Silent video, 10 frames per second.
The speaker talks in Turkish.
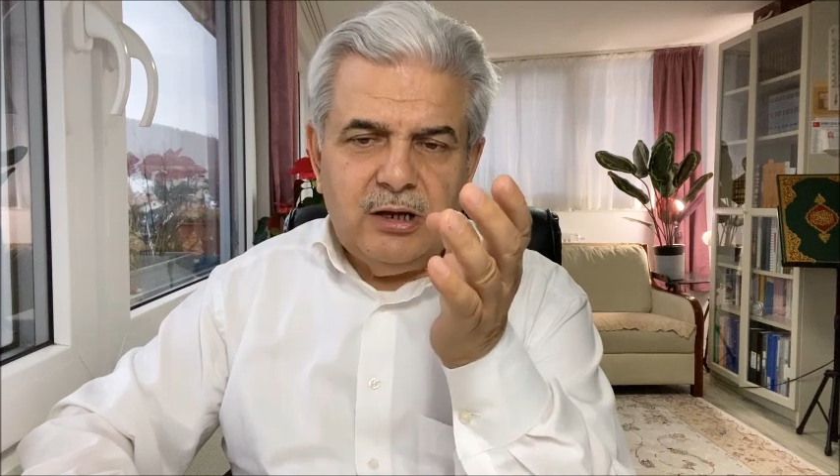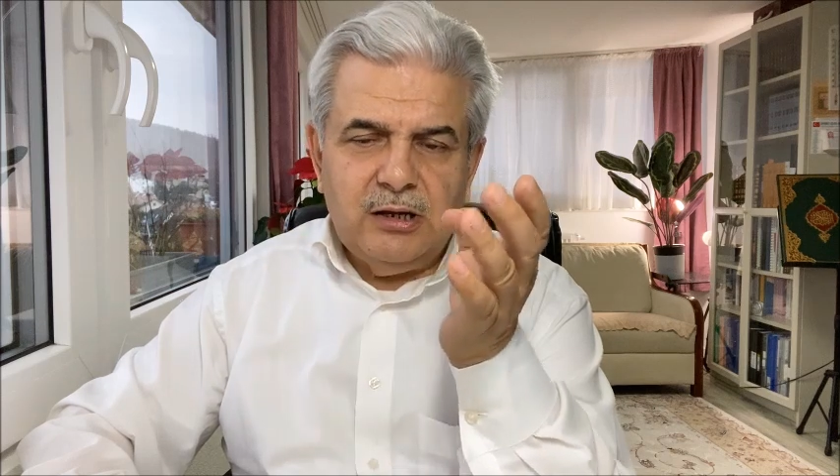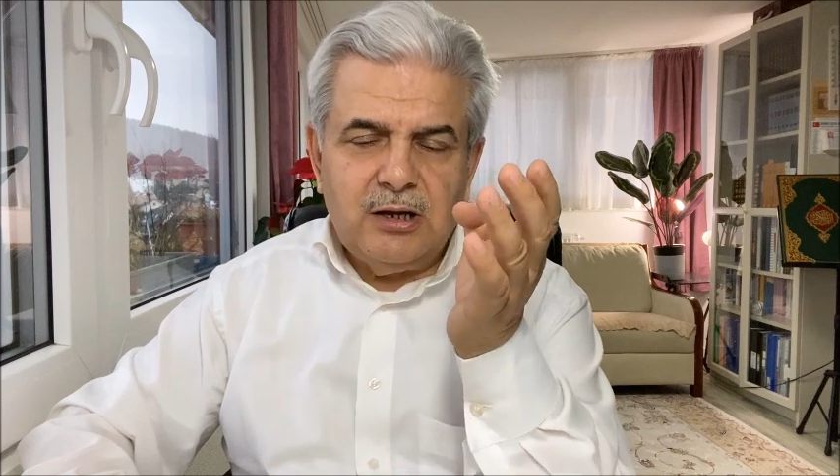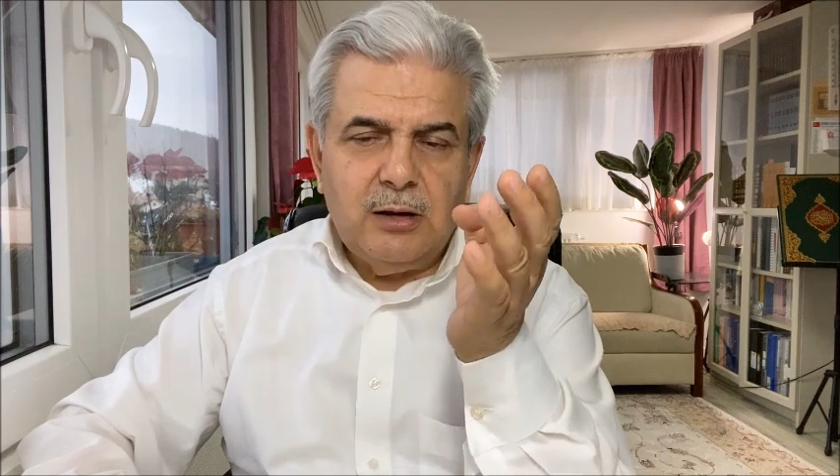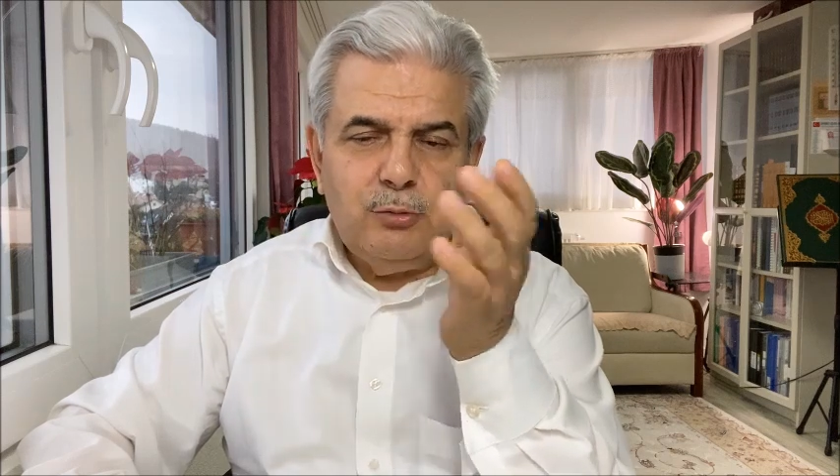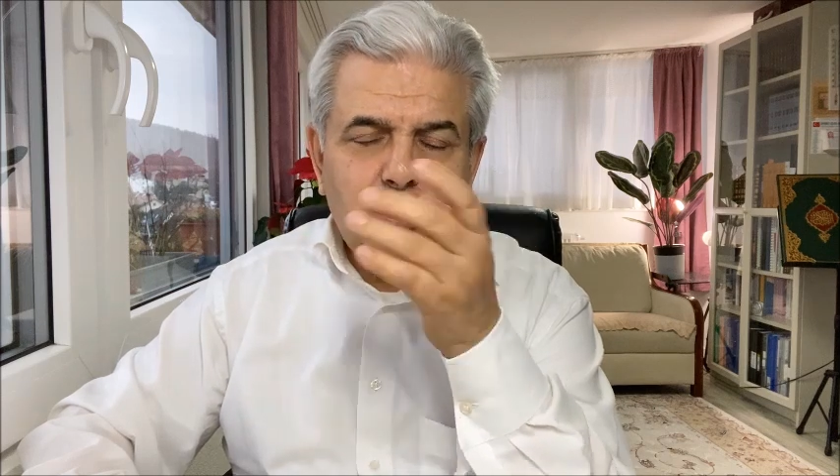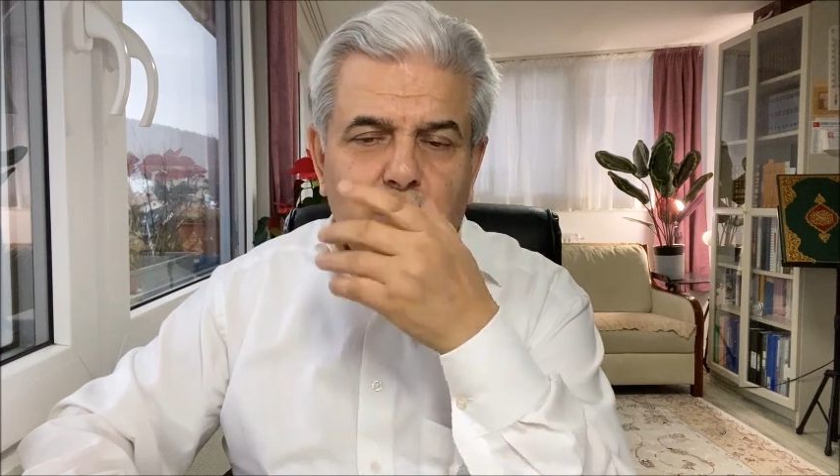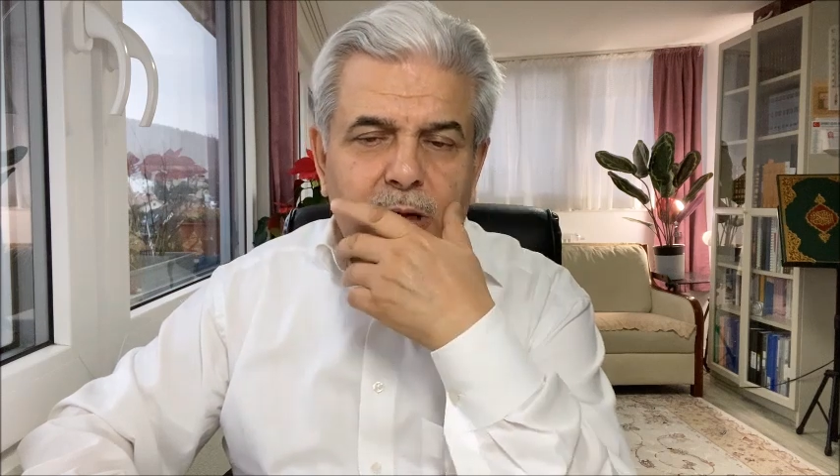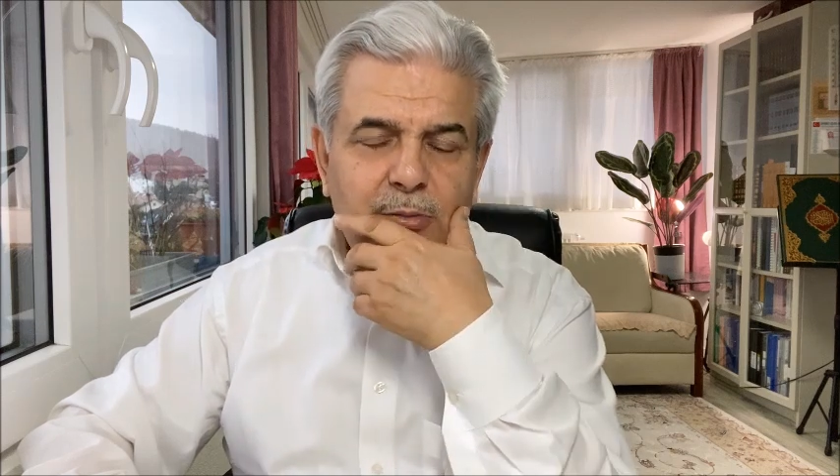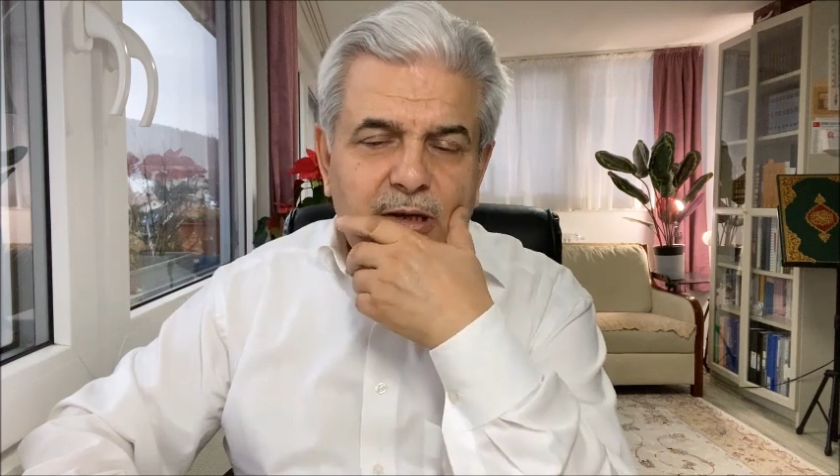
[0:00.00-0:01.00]
Edremit
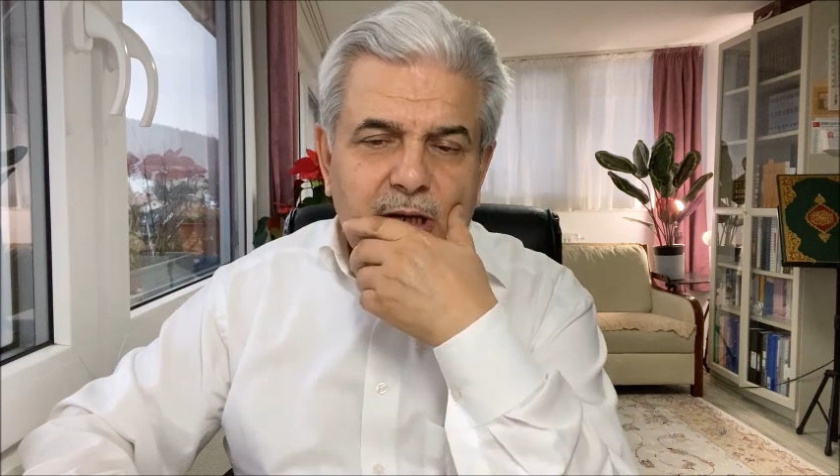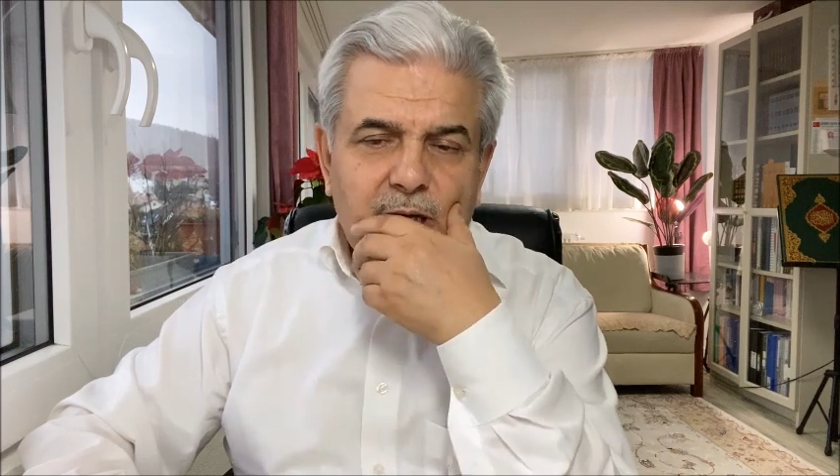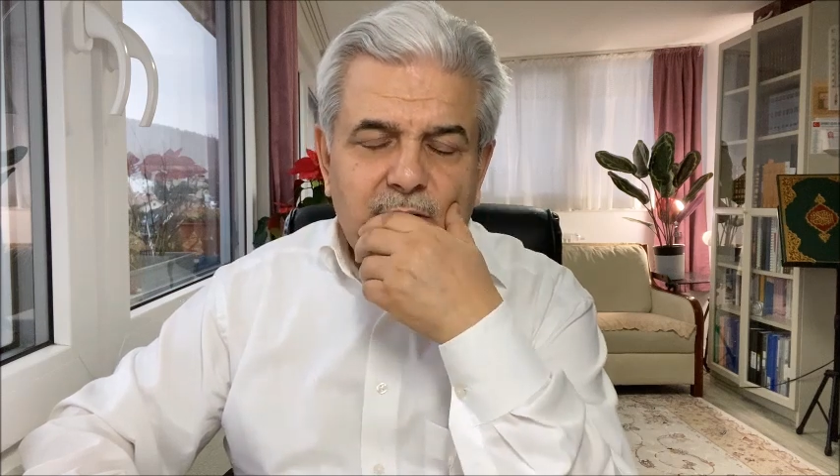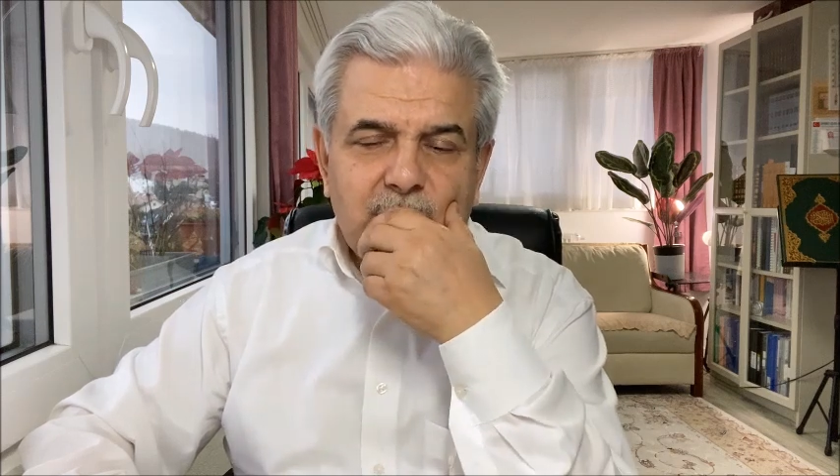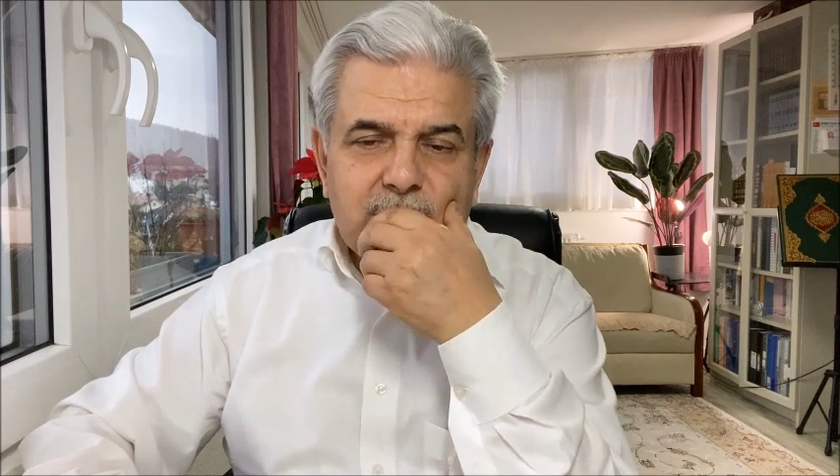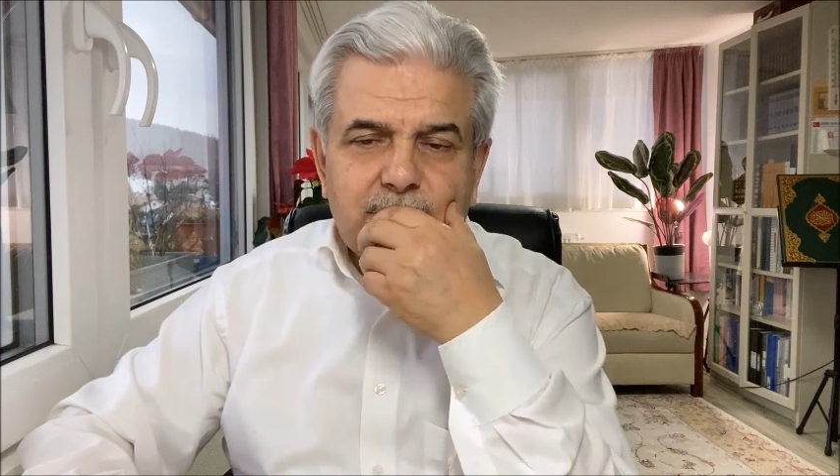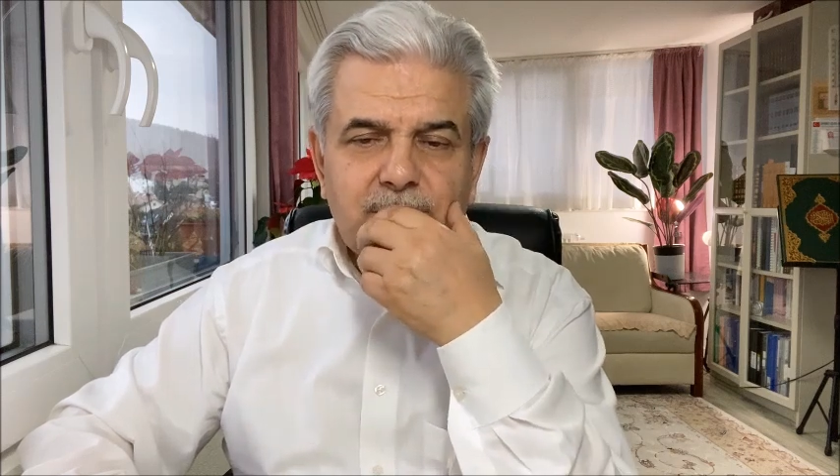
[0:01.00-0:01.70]
döneminde de var.